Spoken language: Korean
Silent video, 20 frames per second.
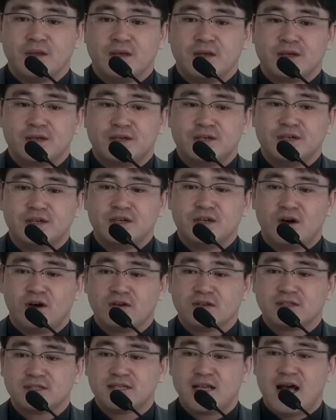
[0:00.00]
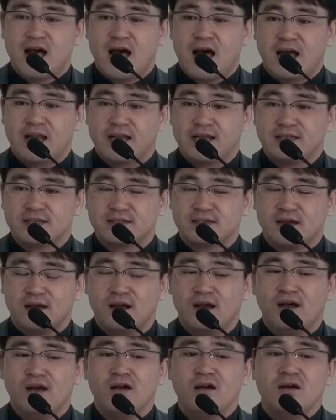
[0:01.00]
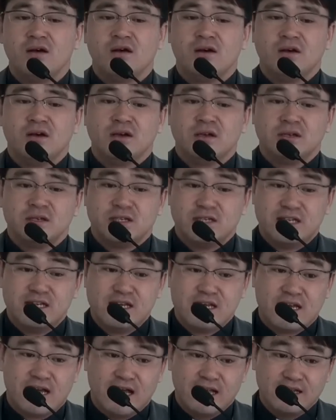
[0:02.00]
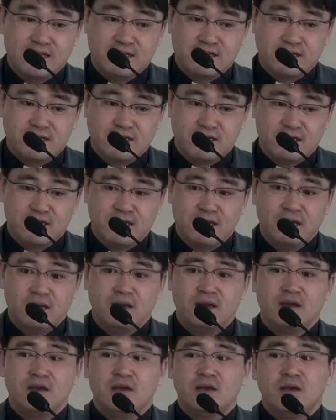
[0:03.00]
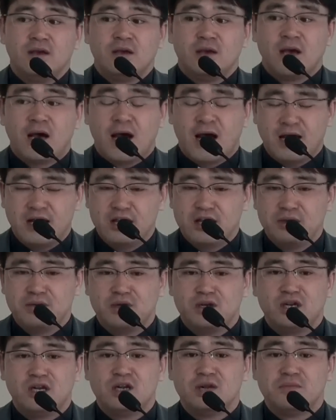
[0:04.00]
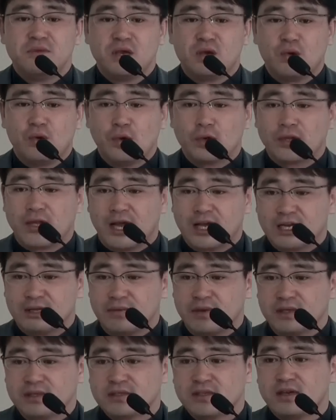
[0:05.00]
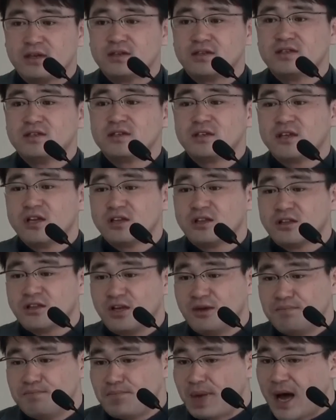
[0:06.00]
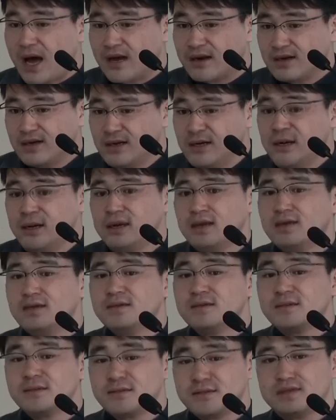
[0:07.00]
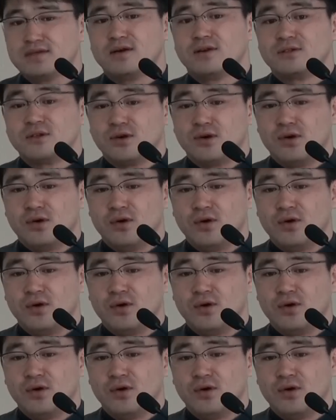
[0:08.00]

그 역사 안에서 인간들이 하느님을 믿고 따르면서 느꼈던 바를 쓴 거죠.